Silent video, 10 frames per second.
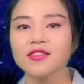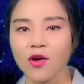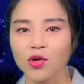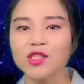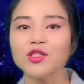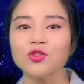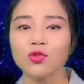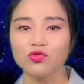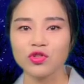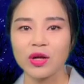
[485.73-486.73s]

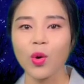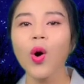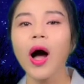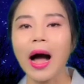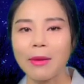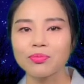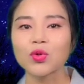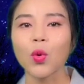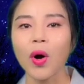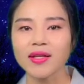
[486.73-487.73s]
정신적 우세로
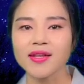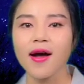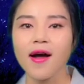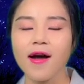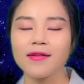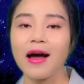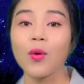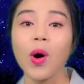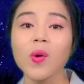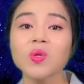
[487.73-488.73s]
압도하자.
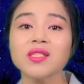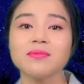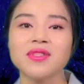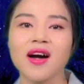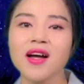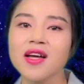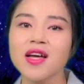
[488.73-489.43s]
라고 하고 있습니다.